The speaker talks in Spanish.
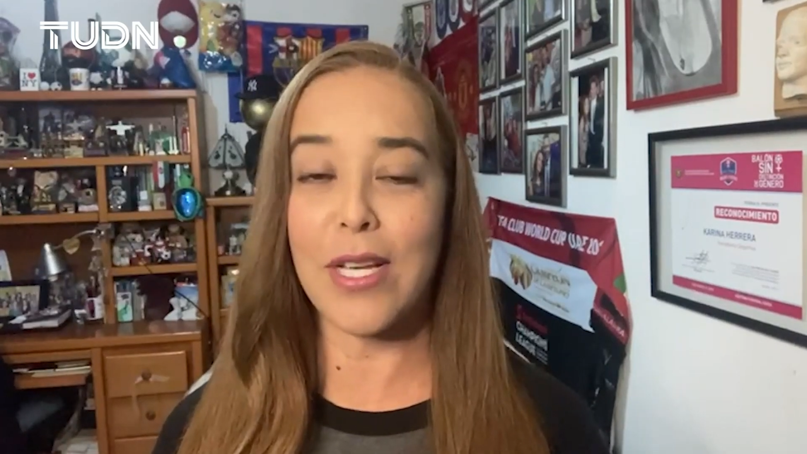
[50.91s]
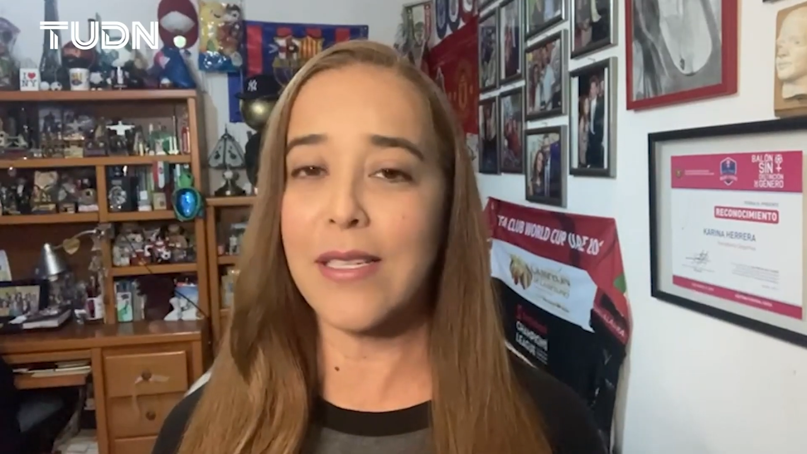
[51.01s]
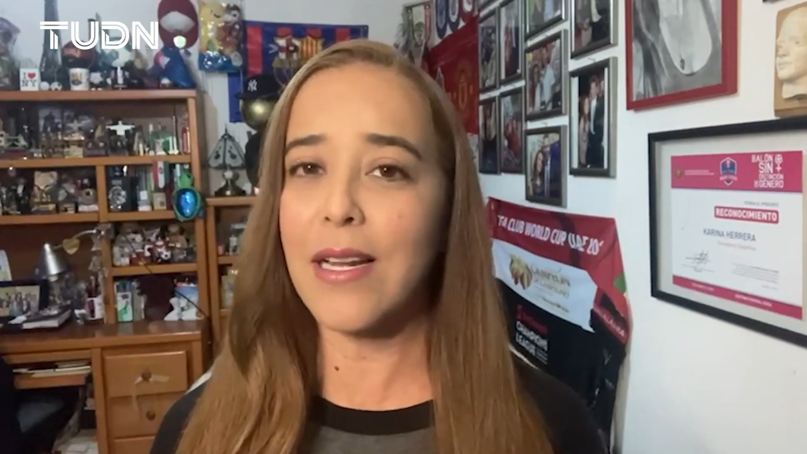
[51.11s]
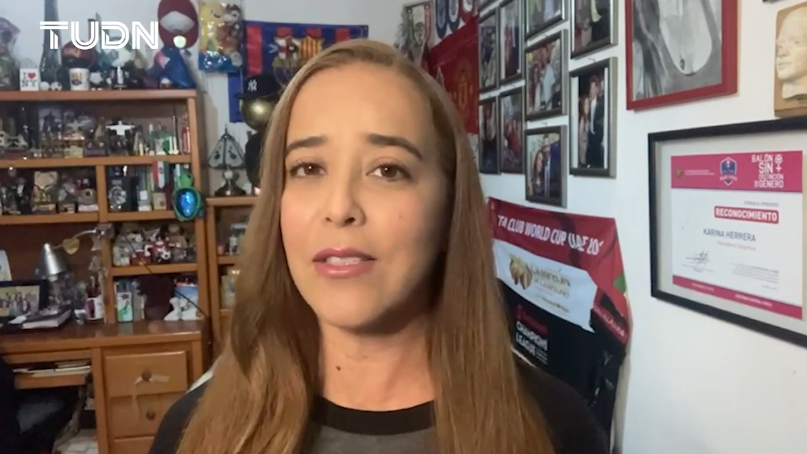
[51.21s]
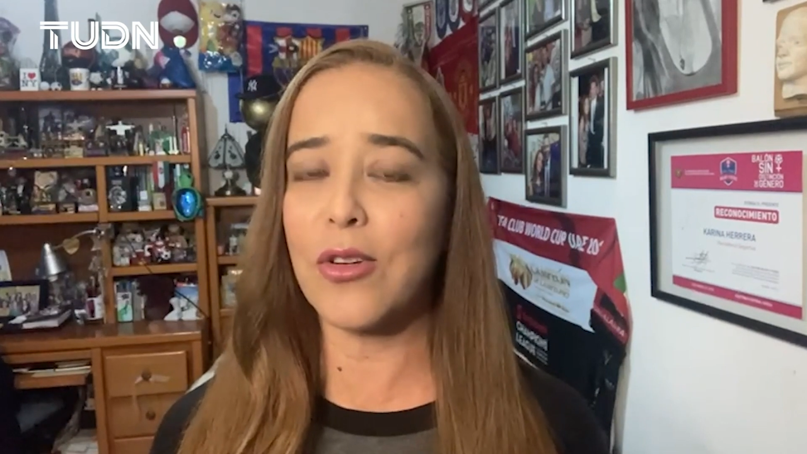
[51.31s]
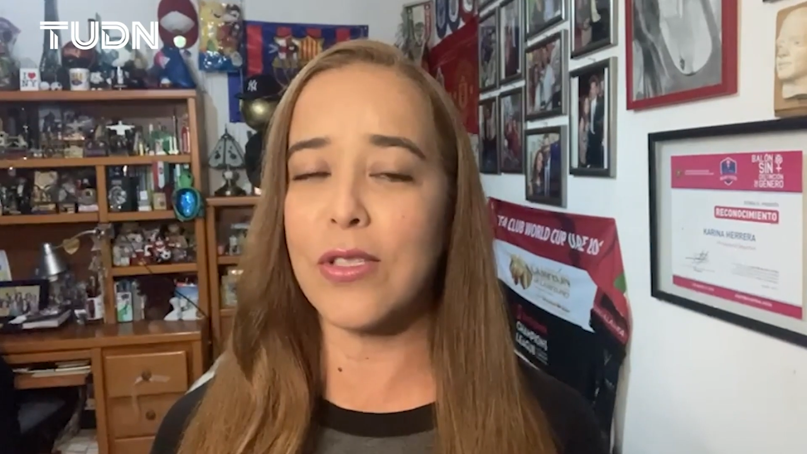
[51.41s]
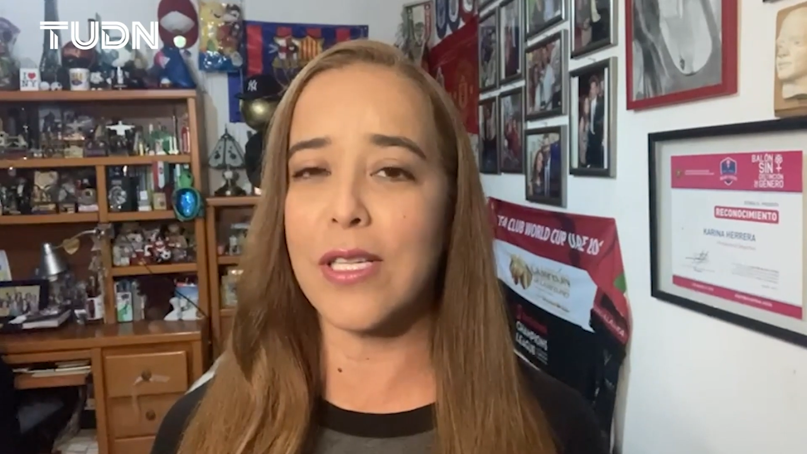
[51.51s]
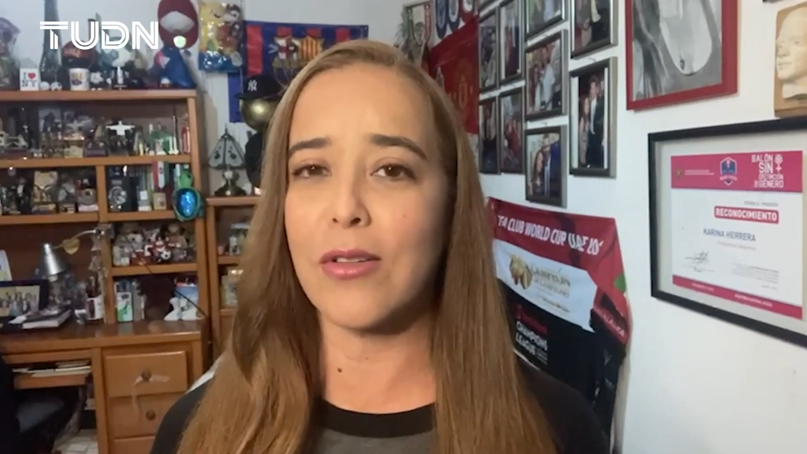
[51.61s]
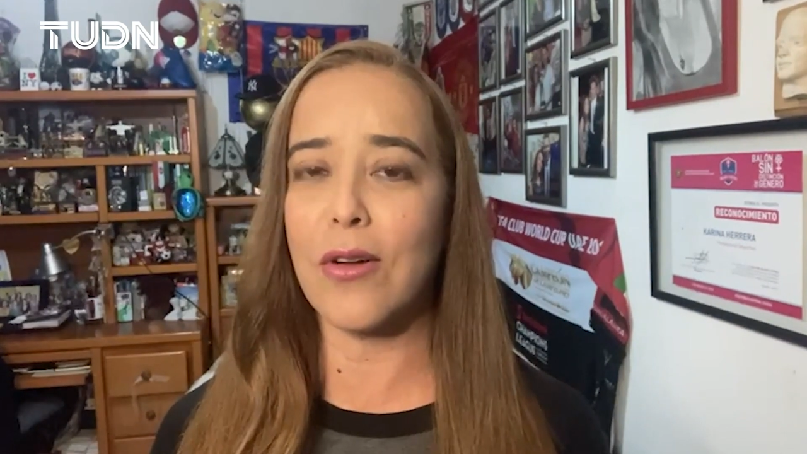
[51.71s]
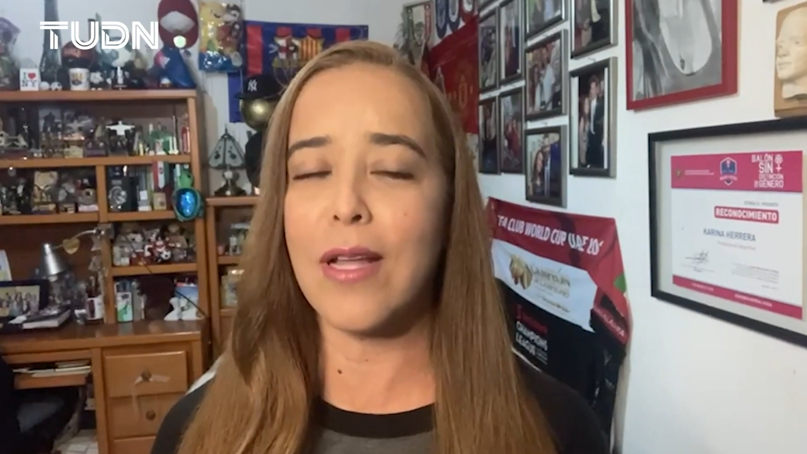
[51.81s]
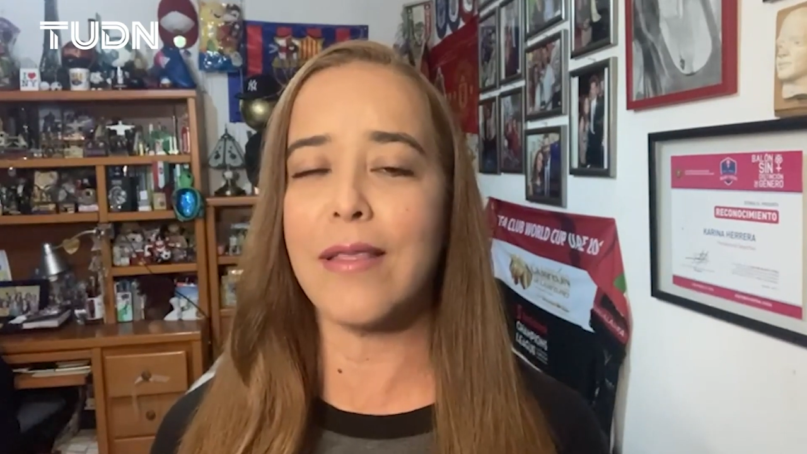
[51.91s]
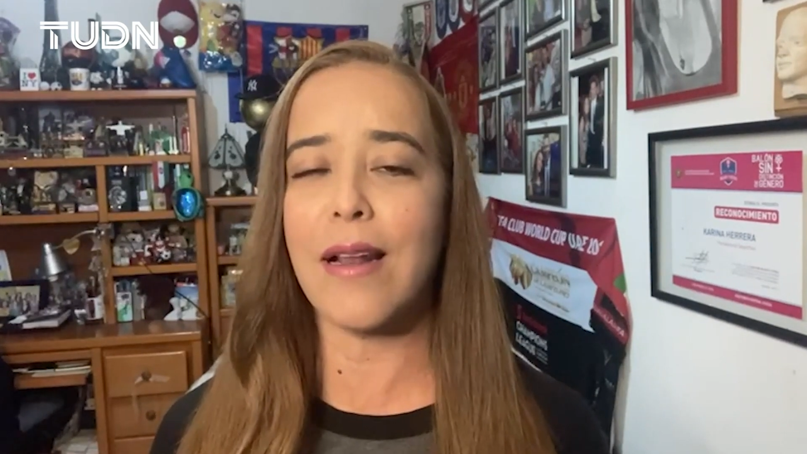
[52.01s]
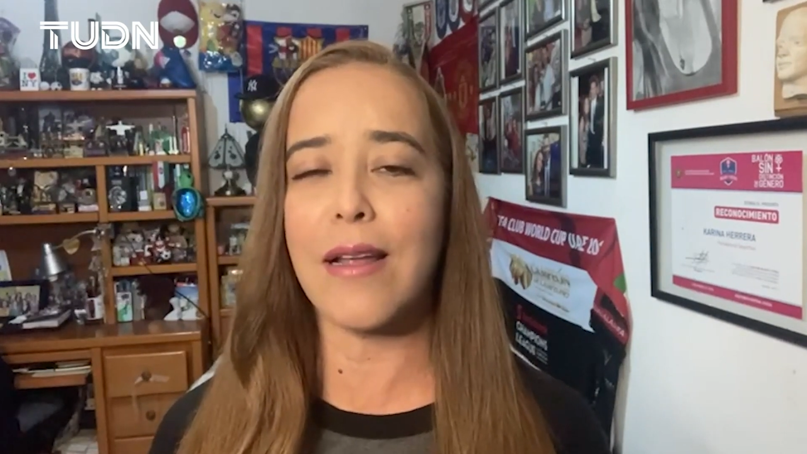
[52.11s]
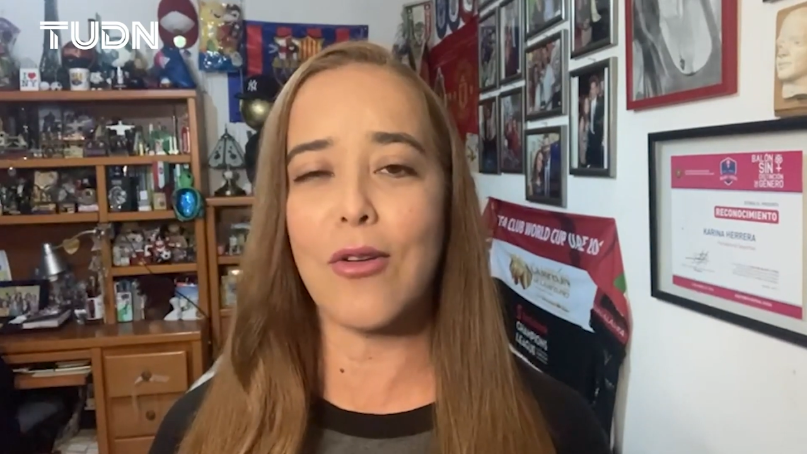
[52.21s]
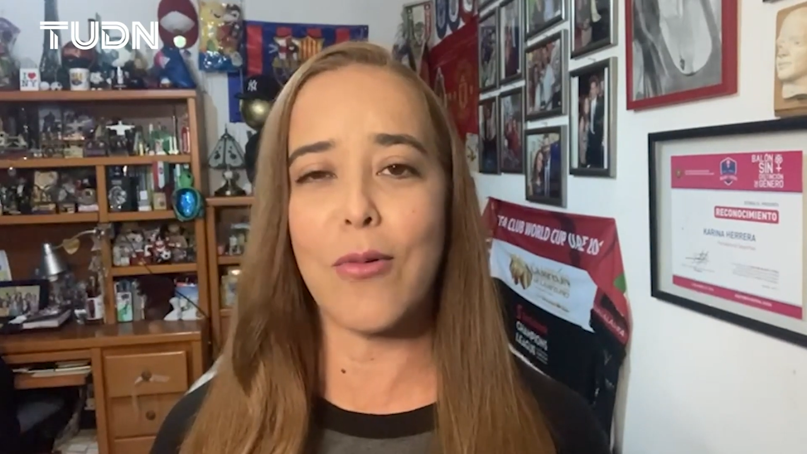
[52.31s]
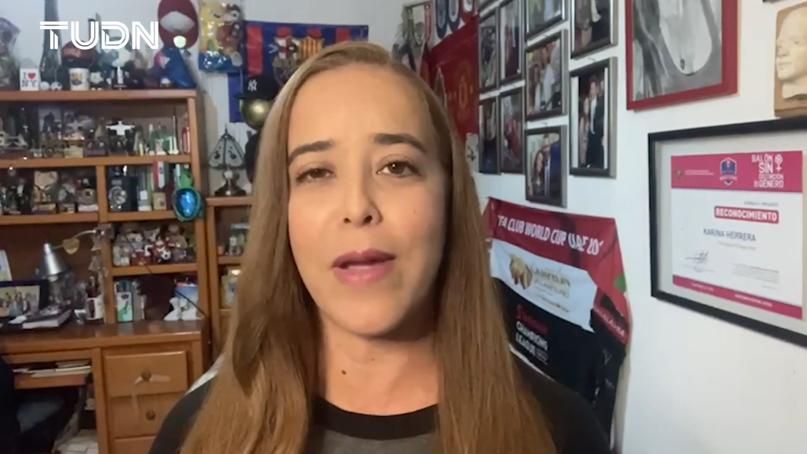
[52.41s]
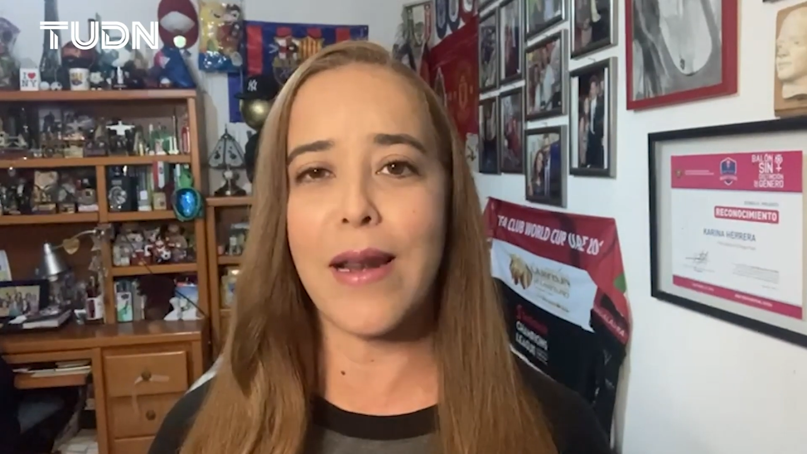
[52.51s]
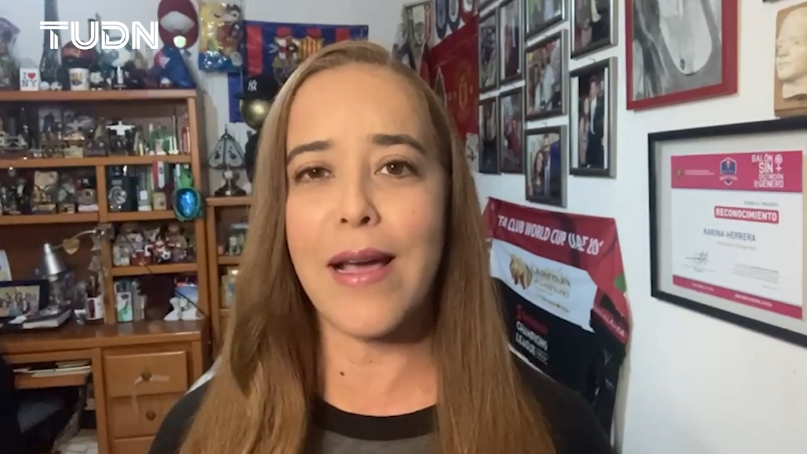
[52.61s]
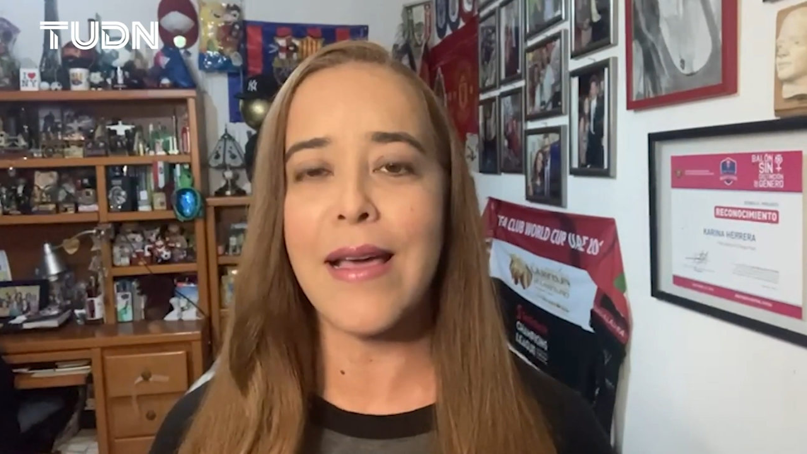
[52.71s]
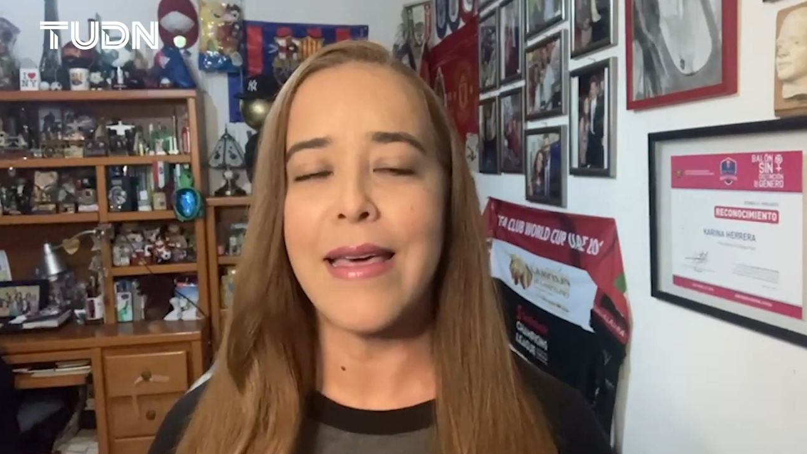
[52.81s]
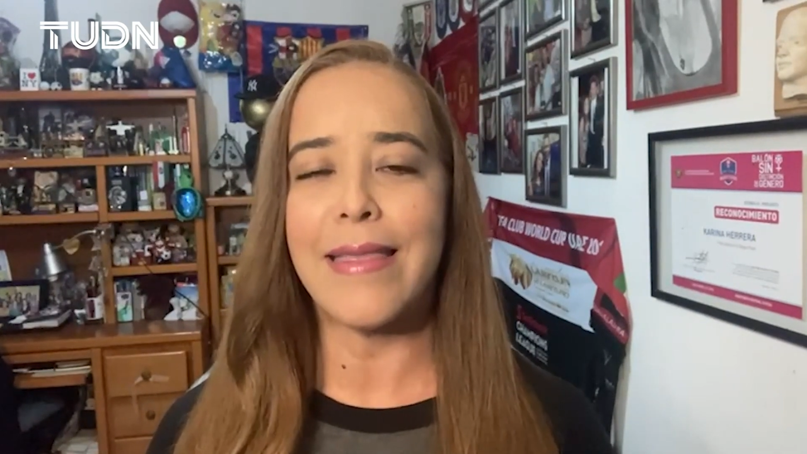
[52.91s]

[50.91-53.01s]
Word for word: Así las cosas con la telenovela